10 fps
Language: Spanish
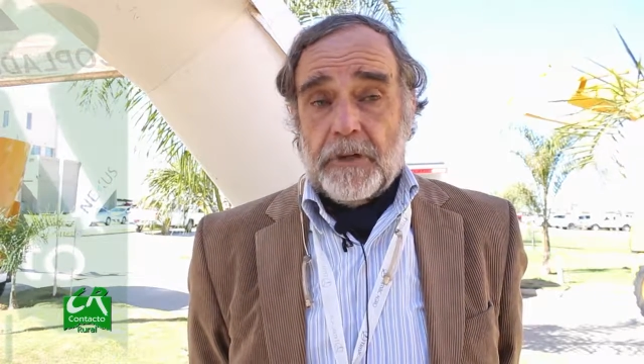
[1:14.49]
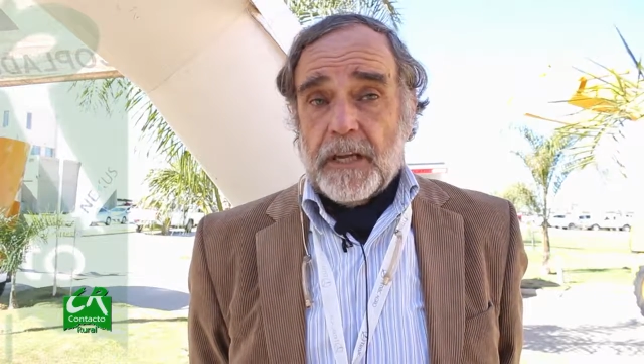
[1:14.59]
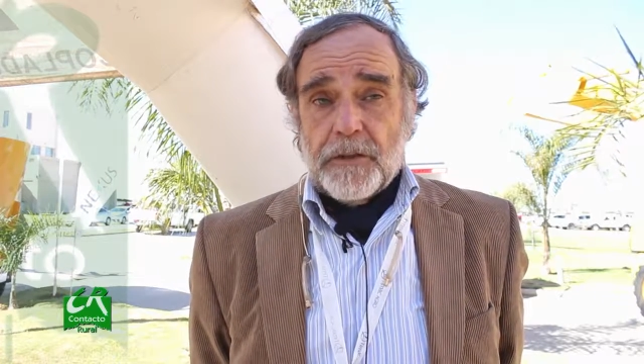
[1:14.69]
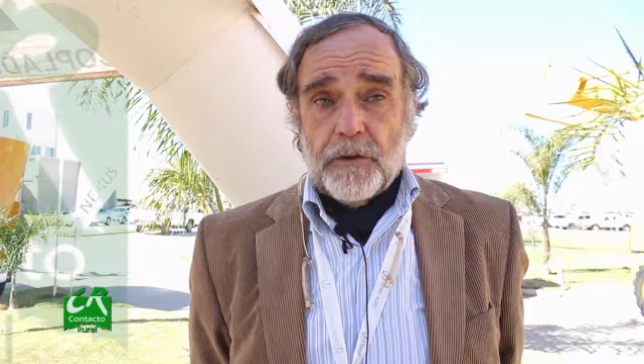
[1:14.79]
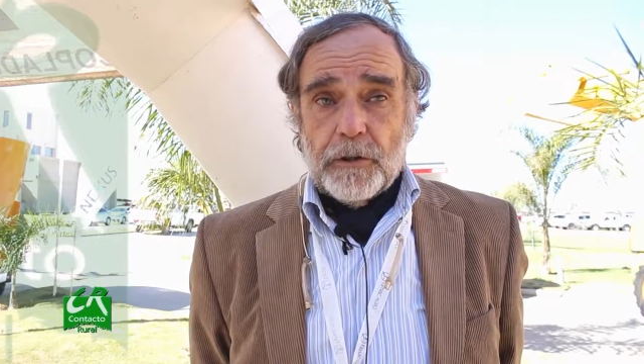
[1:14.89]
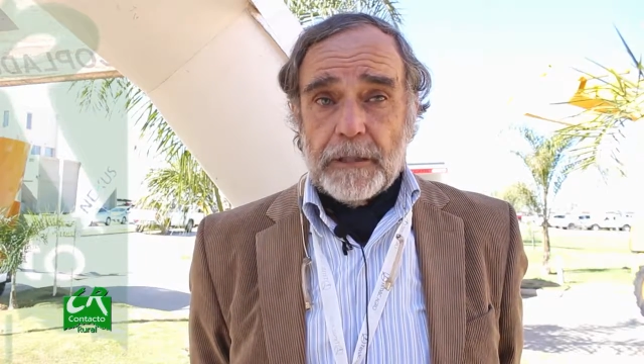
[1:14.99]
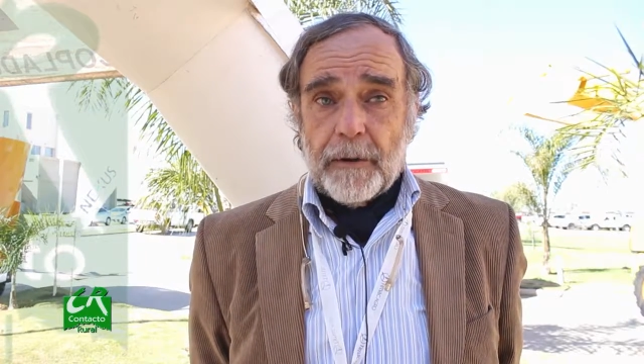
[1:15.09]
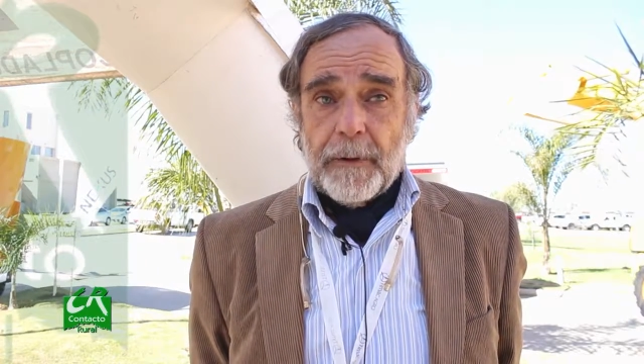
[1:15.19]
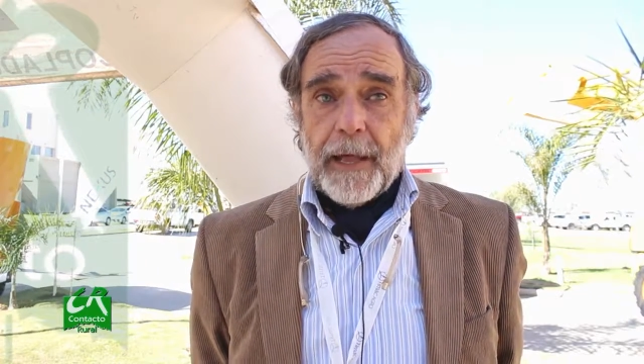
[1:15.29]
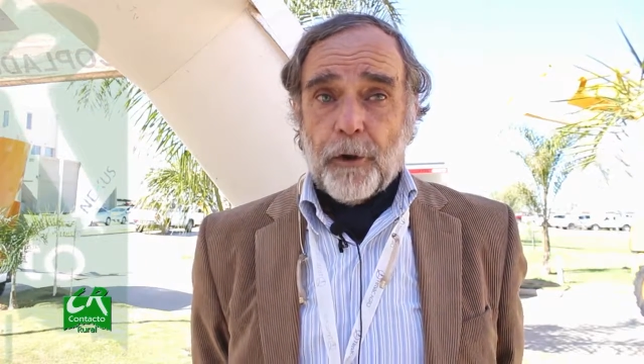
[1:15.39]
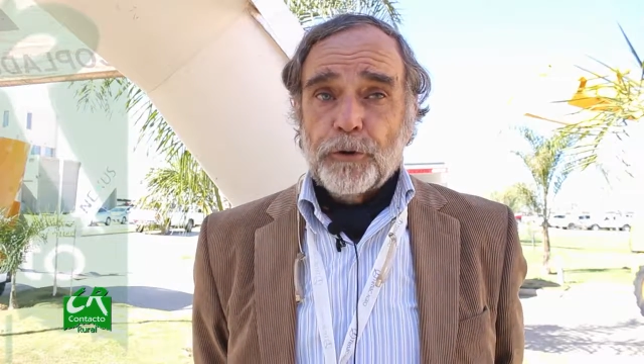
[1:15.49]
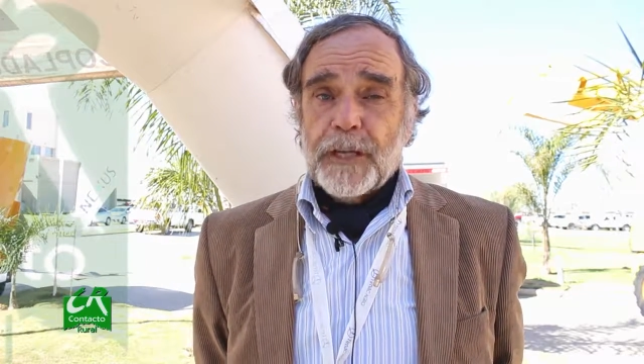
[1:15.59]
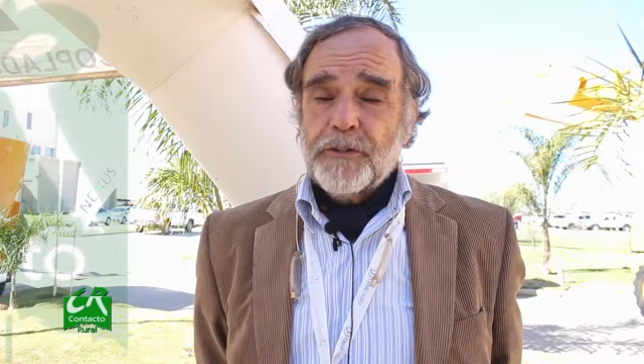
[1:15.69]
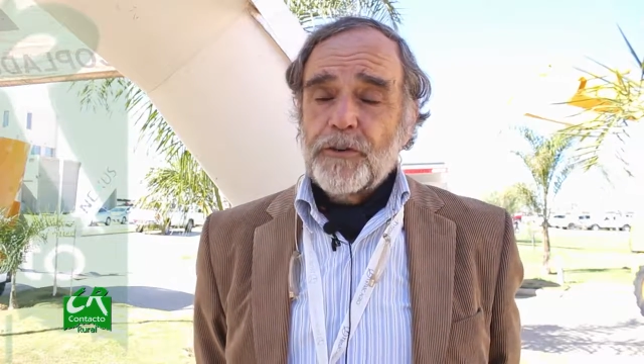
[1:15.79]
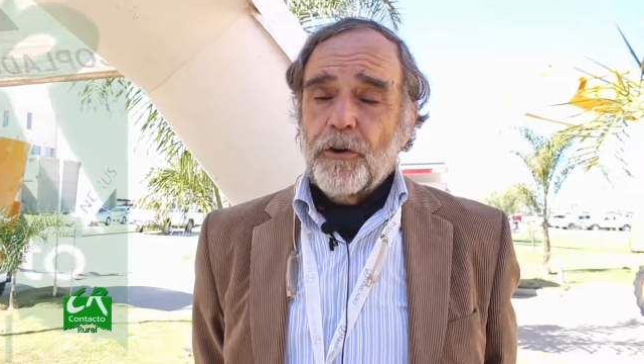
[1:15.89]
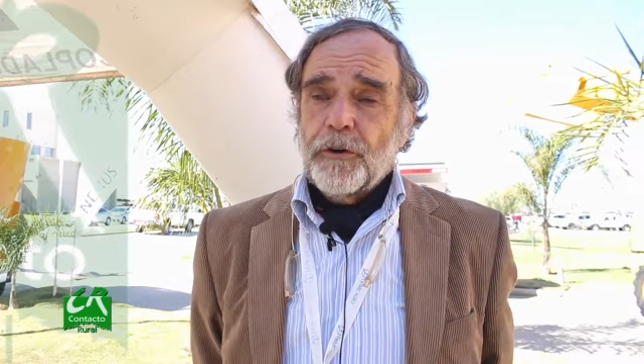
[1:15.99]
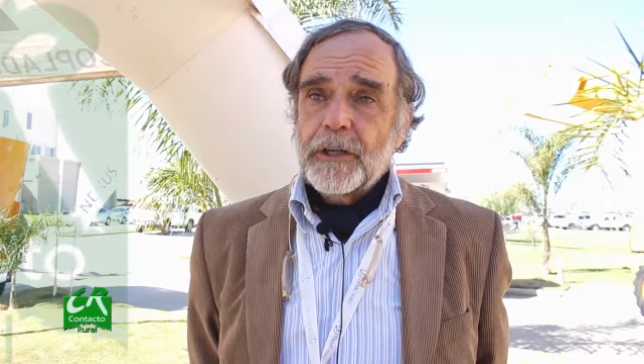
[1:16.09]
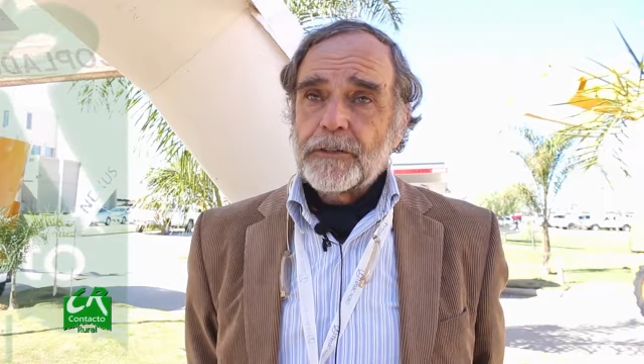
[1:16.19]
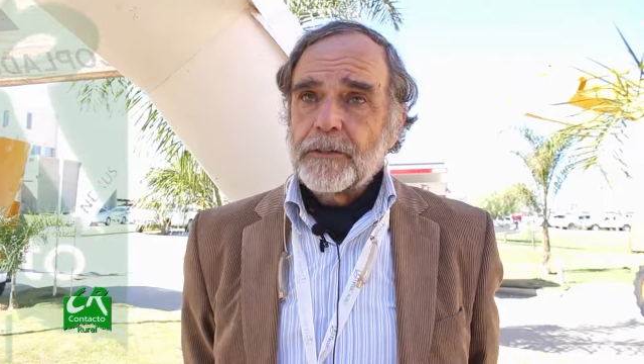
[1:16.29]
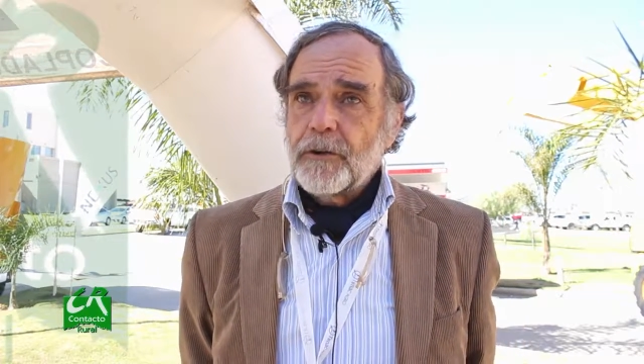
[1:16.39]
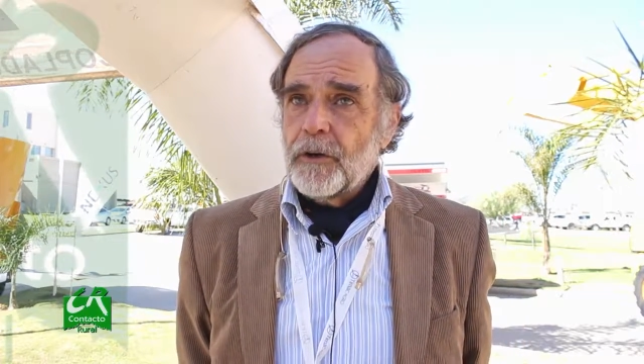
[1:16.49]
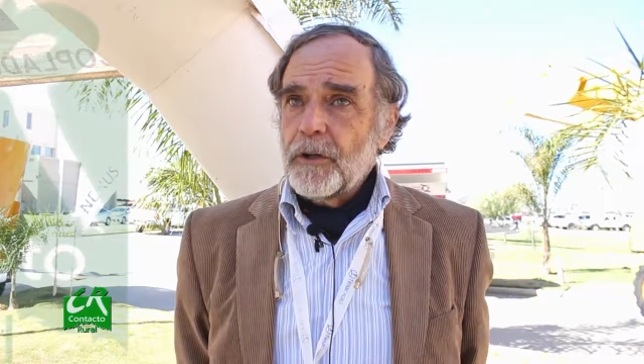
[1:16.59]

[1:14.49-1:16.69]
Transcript: qué sé yo, determinadas rotaciones